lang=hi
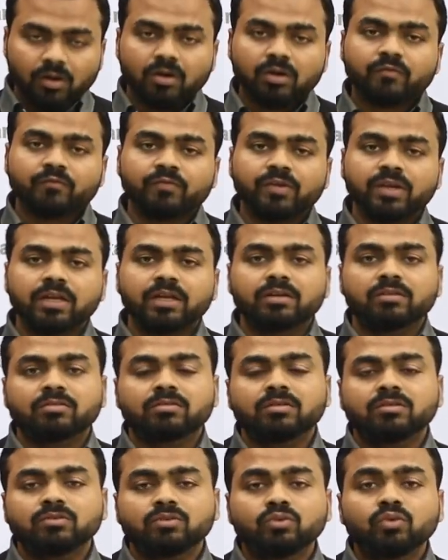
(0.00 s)
और
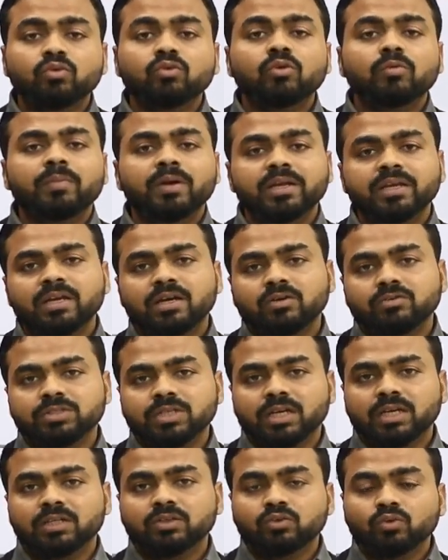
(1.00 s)
फिलर्स दोनों बढ़िया हो
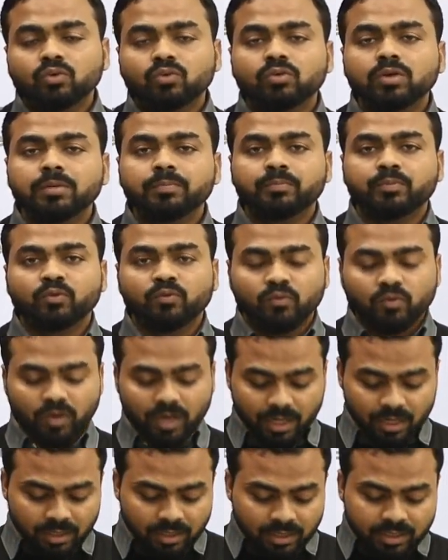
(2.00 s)
जाएगा दोनों इंप्रूव
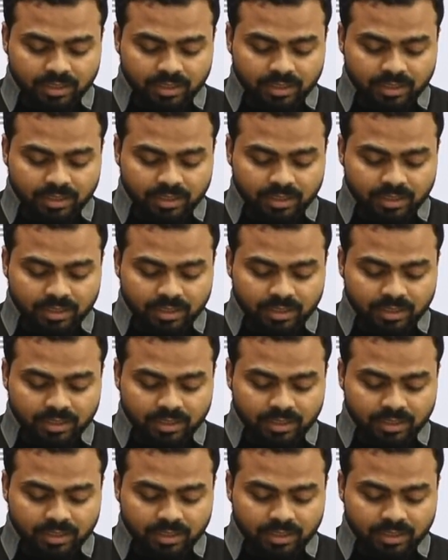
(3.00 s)
होगा